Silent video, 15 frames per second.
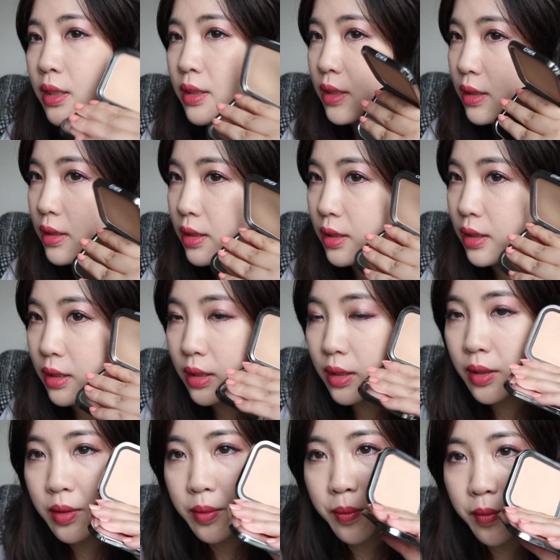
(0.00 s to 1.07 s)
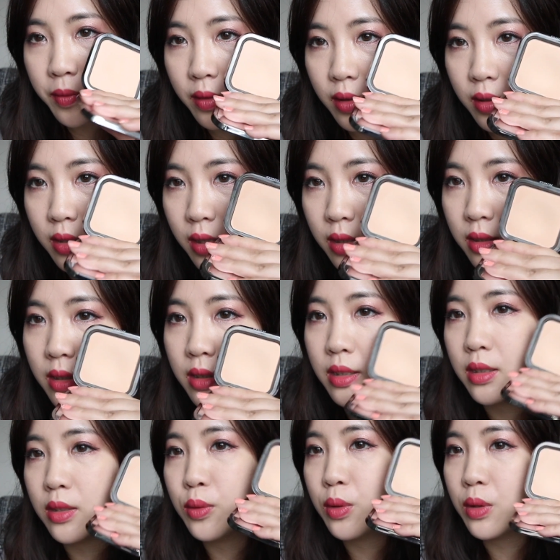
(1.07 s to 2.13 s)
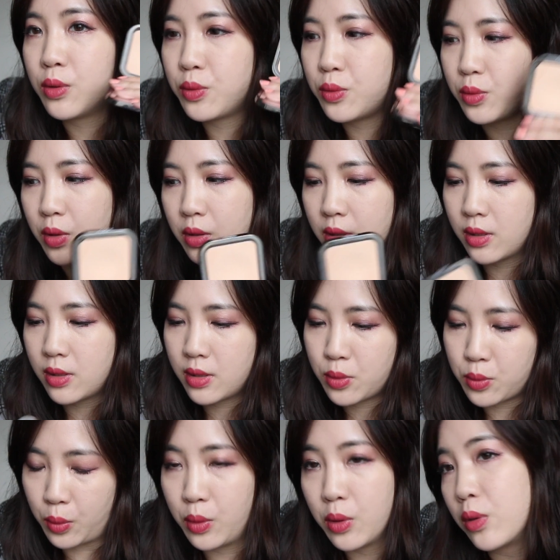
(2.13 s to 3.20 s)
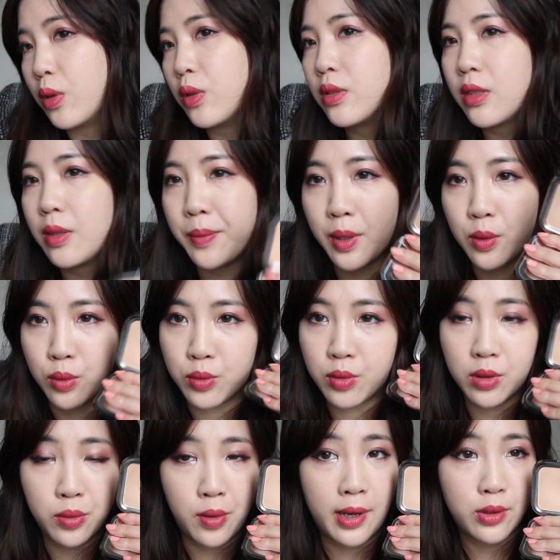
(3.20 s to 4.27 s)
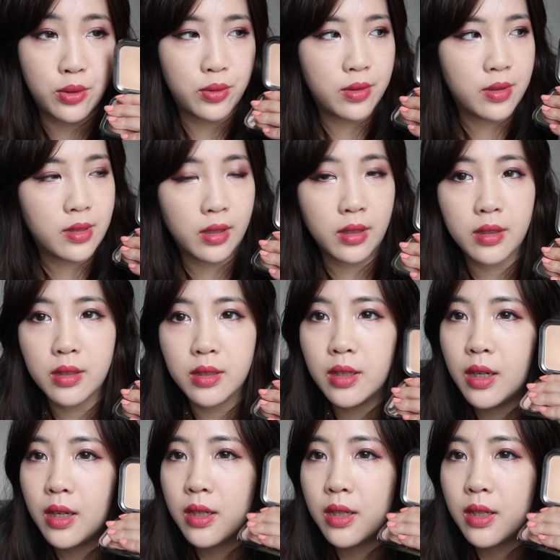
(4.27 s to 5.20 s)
这个真的，我觉得所有东西里面，我最喜欢的就是这个。